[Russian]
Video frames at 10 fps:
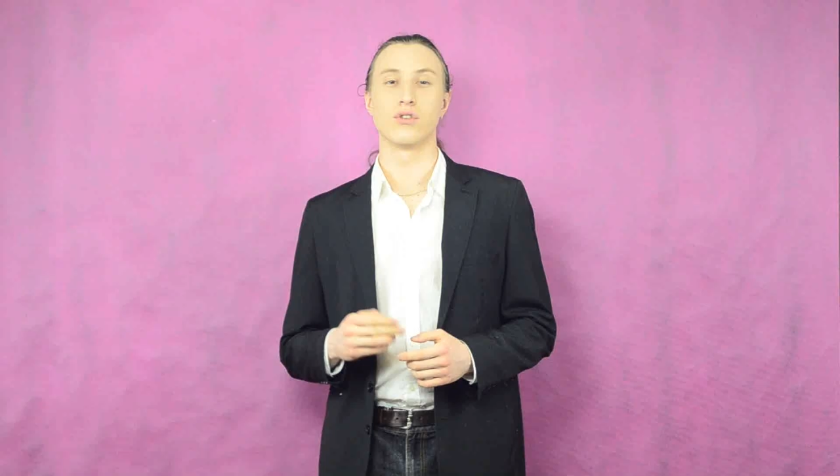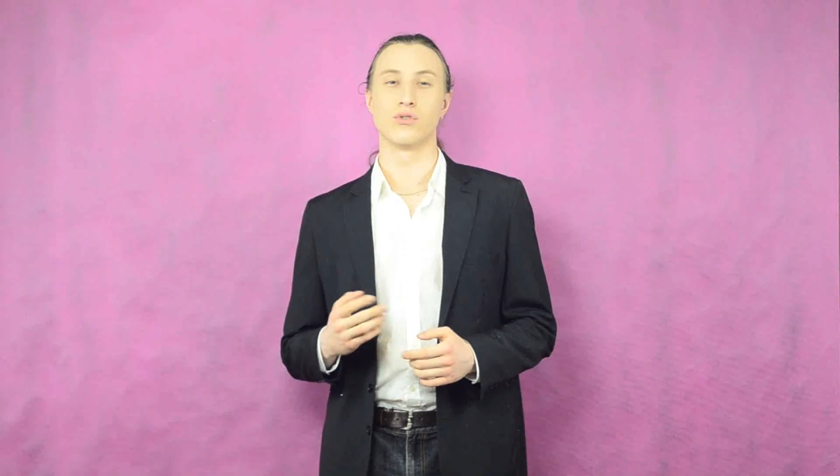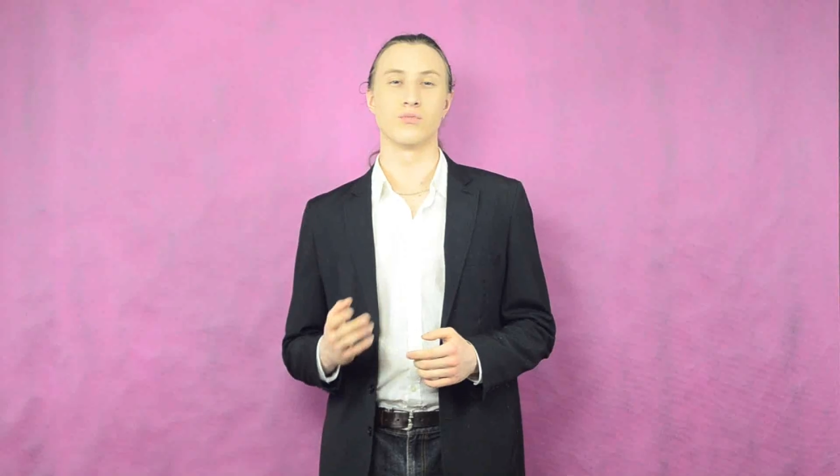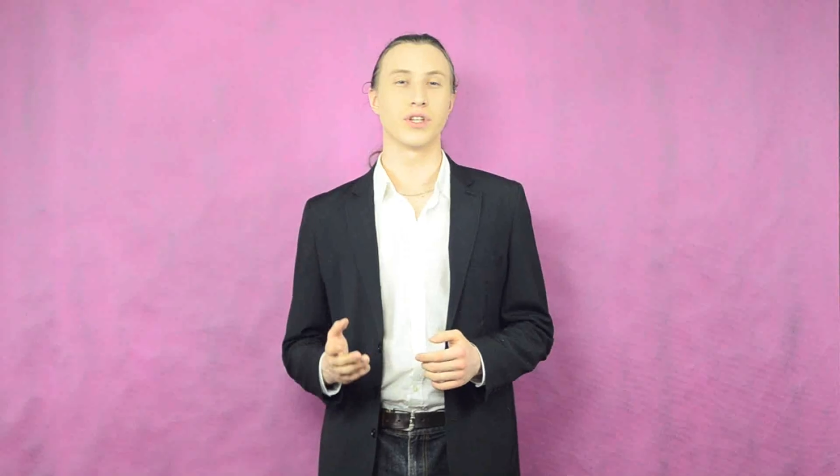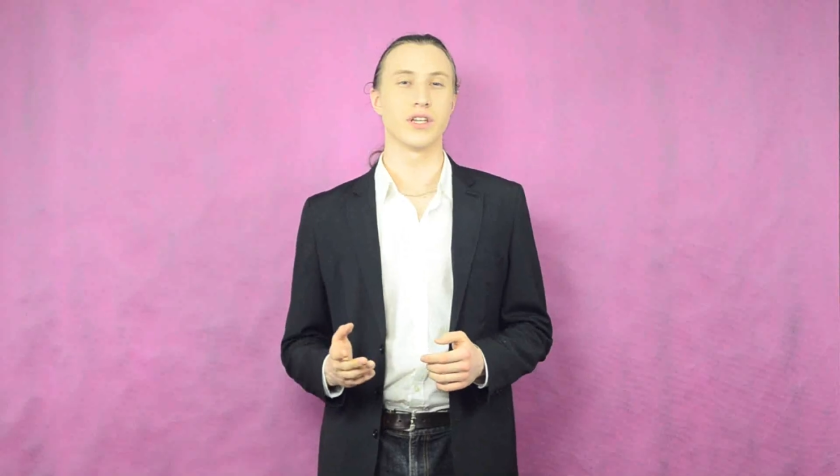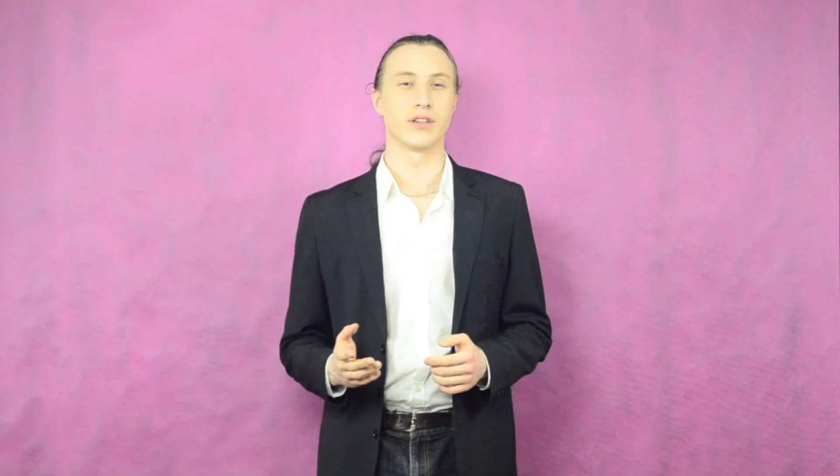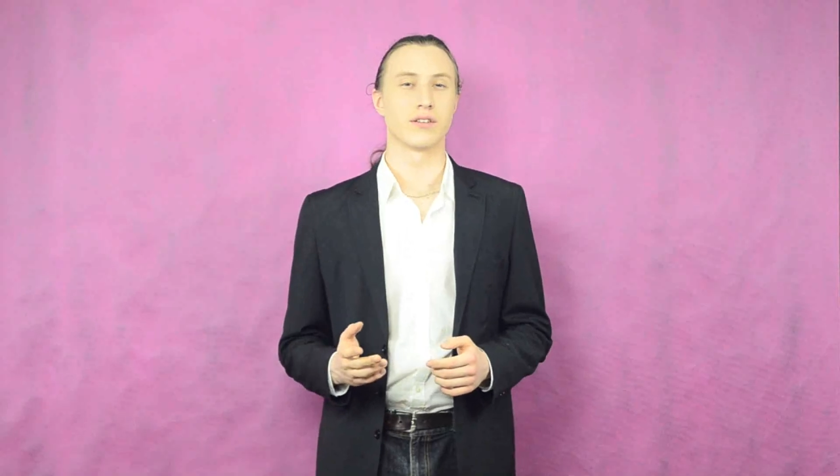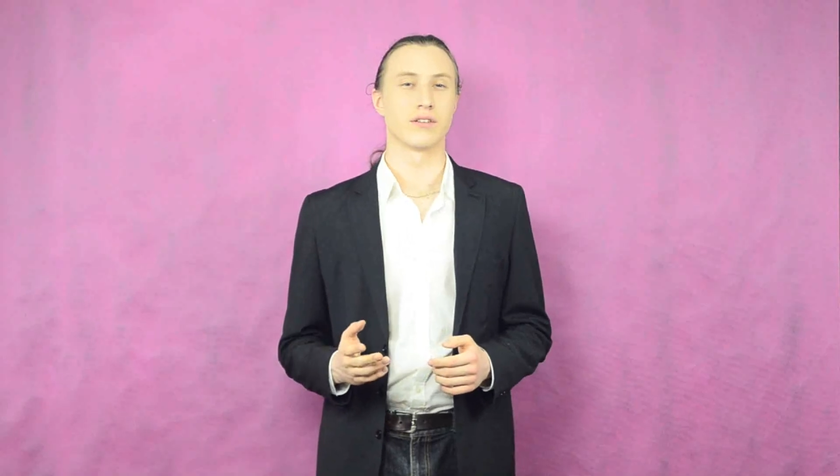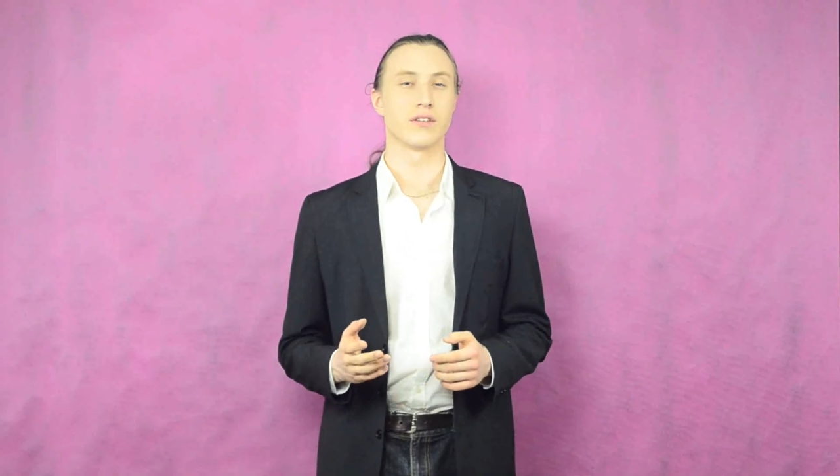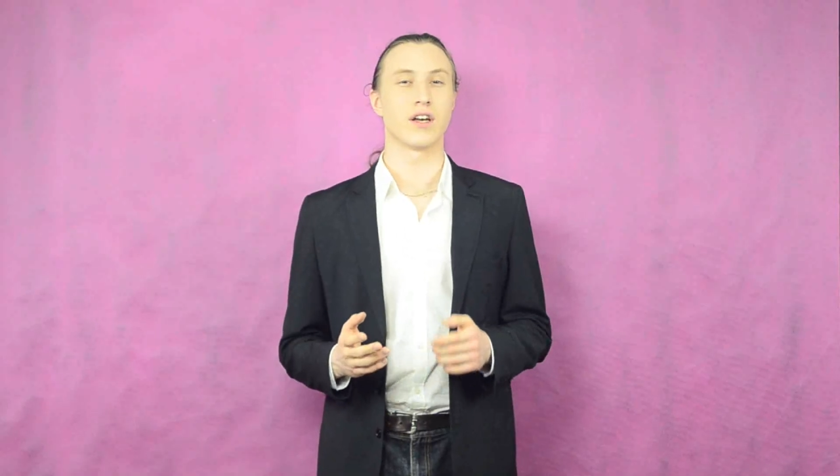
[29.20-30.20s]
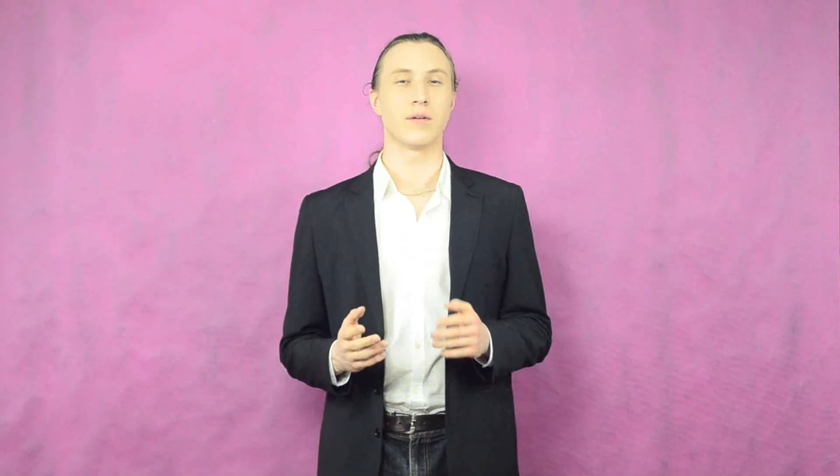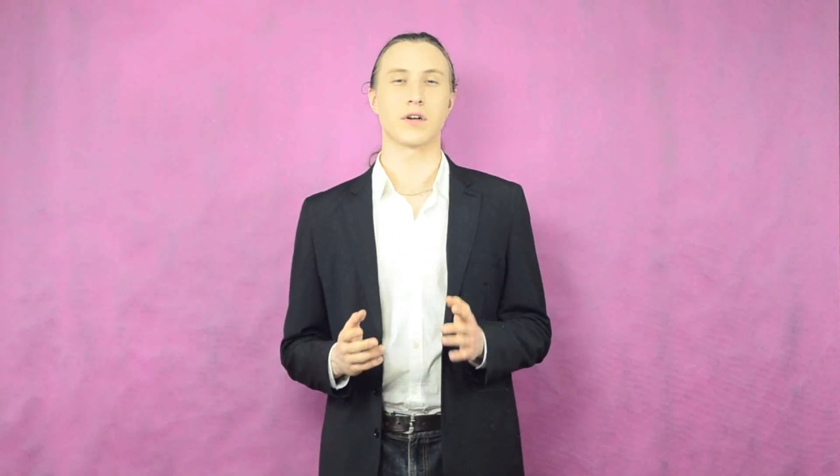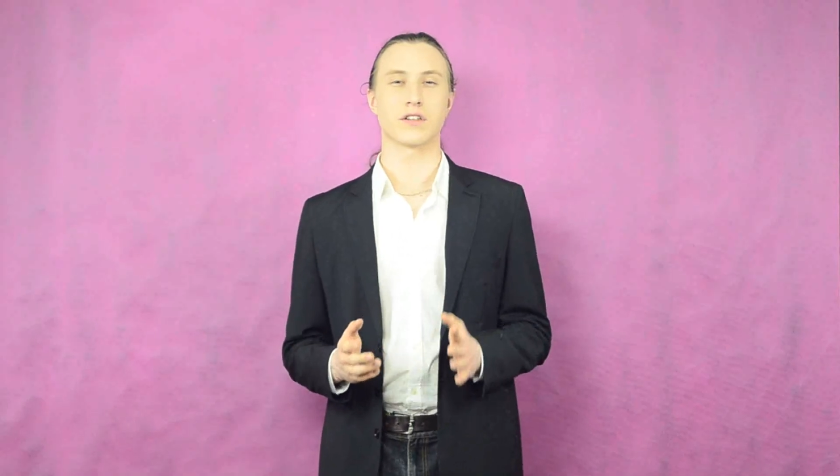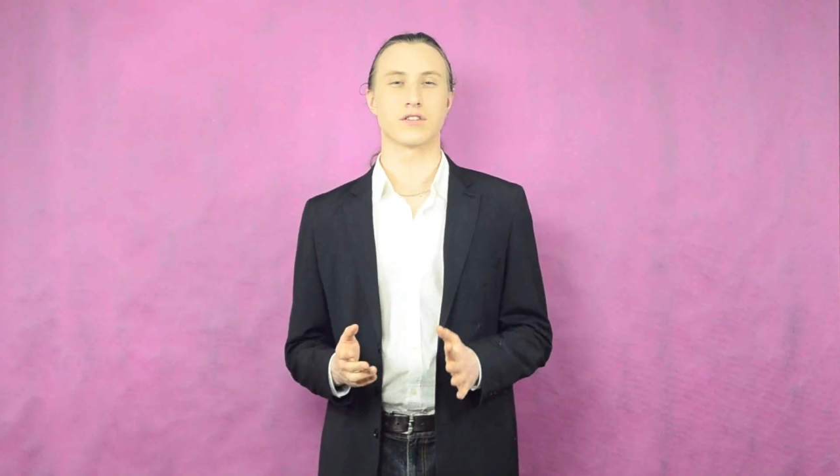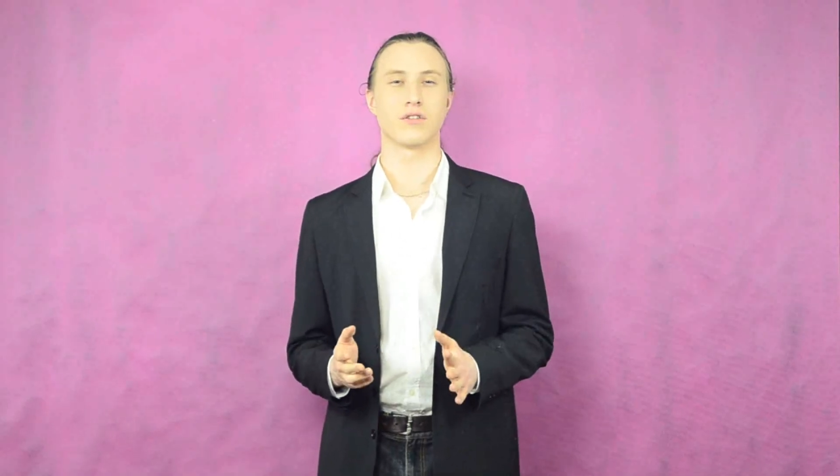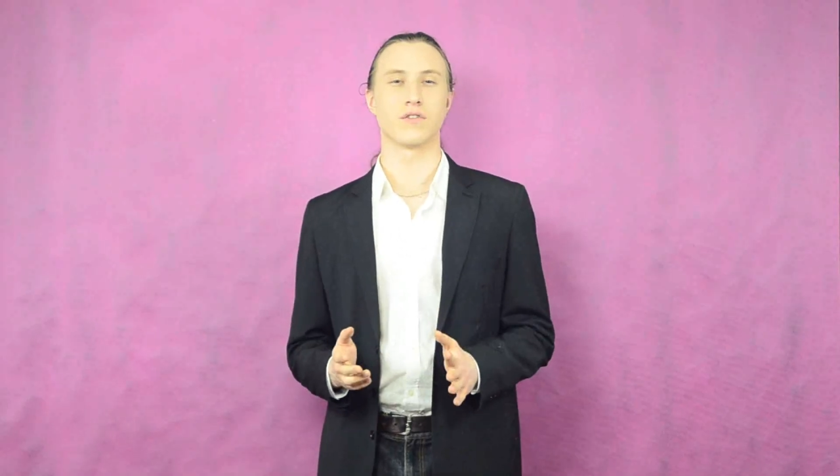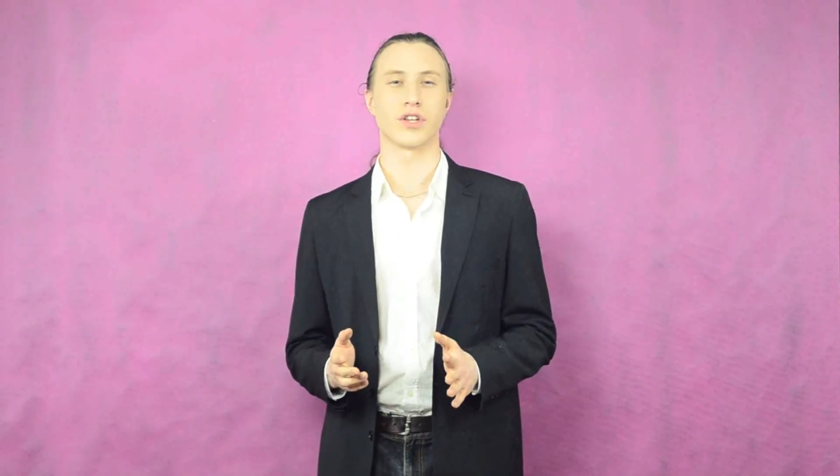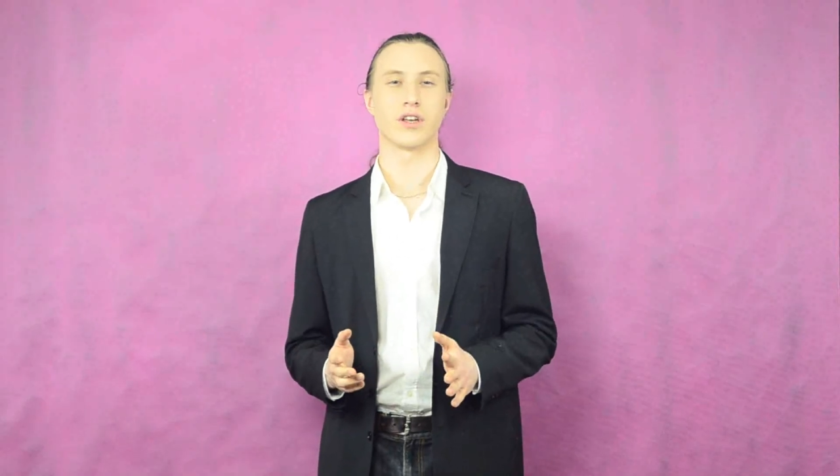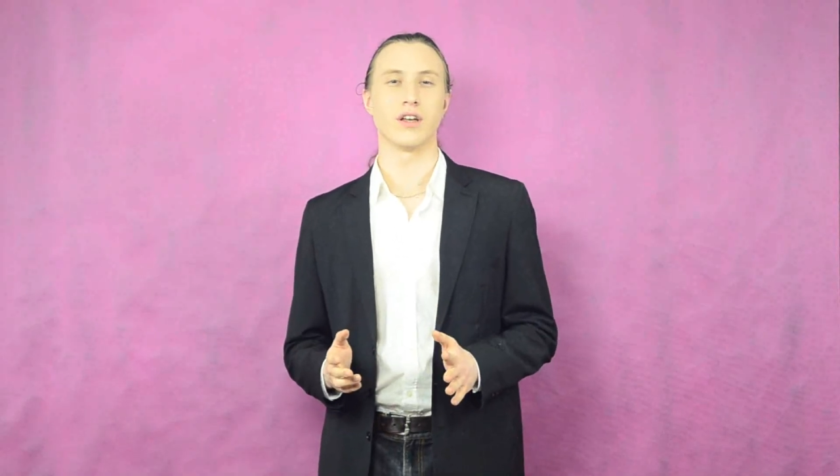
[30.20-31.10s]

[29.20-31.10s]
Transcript: умные образованы,